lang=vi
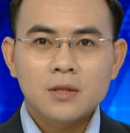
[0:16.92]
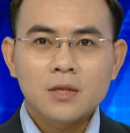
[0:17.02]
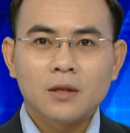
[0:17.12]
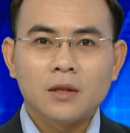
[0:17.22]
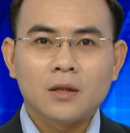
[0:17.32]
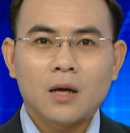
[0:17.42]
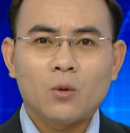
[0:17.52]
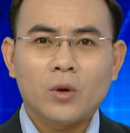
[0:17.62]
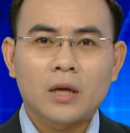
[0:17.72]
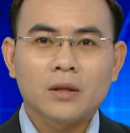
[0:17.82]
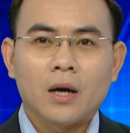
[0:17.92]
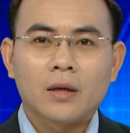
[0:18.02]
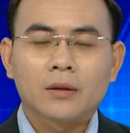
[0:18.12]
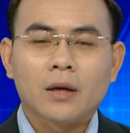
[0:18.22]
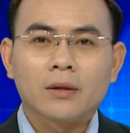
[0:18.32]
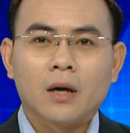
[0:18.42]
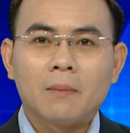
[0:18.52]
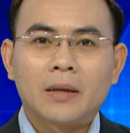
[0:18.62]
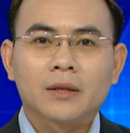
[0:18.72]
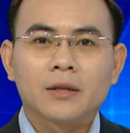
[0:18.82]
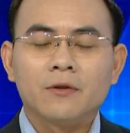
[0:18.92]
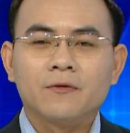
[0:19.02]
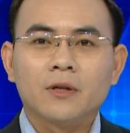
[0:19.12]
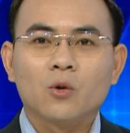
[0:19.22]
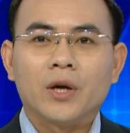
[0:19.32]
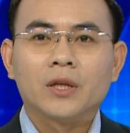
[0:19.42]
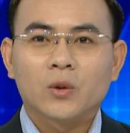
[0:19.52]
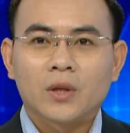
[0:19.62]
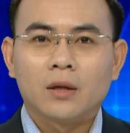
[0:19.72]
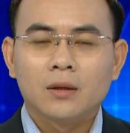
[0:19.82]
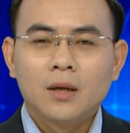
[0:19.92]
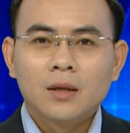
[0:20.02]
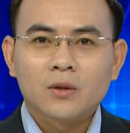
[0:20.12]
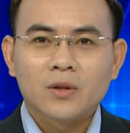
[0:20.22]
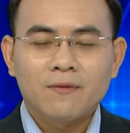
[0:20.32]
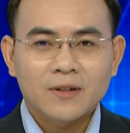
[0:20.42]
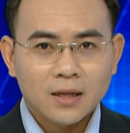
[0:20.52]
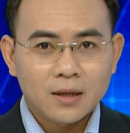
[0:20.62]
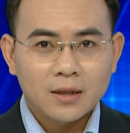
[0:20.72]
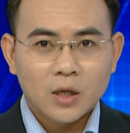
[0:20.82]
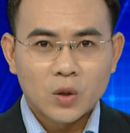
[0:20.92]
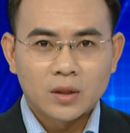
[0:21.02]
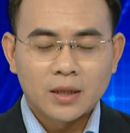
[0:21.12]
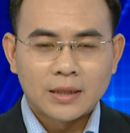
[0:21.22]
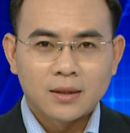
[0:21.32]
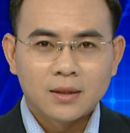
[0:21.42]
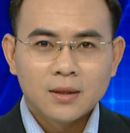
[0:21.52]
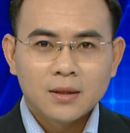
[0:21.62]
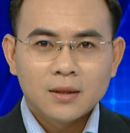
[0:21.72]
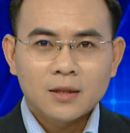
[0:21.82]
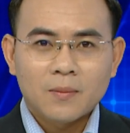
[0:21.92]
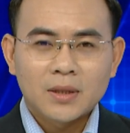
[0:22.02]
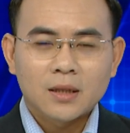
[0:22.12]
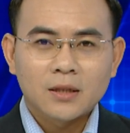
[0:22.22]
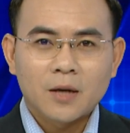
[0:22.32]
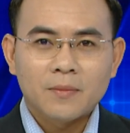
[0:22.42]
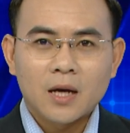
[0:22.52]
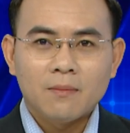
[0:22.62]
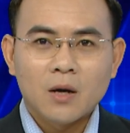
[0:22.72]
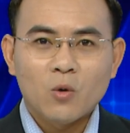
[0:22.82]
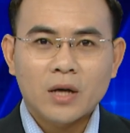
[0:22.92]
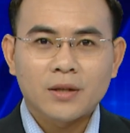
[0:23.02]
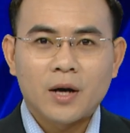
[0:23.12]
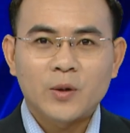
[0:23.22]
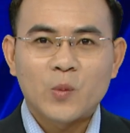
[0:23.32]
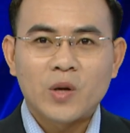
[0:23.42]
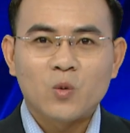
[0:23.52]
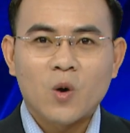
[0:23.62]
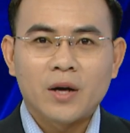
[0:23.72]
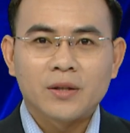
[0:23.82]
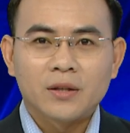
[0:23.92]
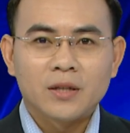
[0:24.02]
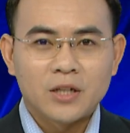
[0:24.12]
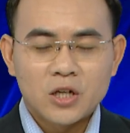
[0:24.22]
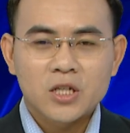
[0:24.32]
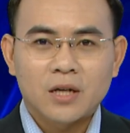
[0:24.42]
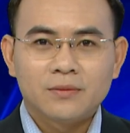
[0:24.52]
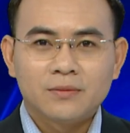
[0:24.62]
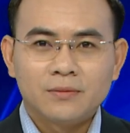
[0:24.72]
Xin kính chào quý khán giả đang theo dõi bản tin địa phương huyện Châu Thành của Đài Phát thanh và Truyền hình Tây Ninh. Trong bản tin ngày hôm nay mời quý khán giả cùng điểm qua những tin chính sau.